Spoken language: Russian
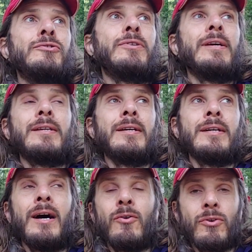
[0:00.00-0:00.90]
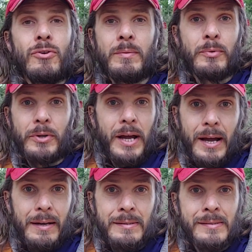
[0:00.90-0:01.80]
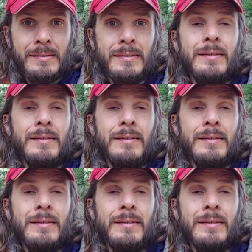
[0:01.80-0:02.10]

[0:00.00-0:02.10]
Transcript: чуть ли не Аурора Буреалис